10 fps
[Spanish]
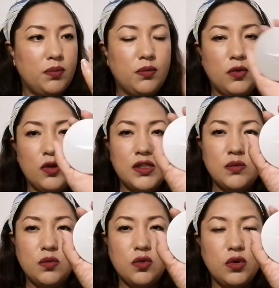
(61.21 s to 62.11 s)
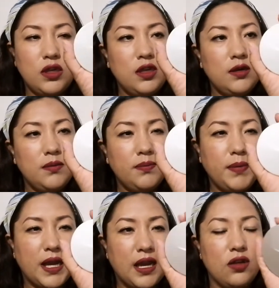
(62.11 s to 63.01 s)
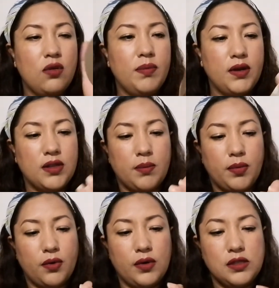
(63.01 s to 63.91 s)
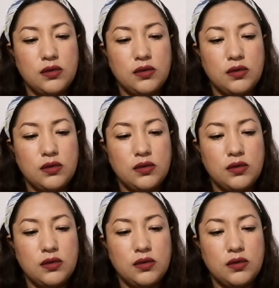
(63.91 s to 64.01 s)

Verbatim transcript: no es muy pequeño, pero tampoco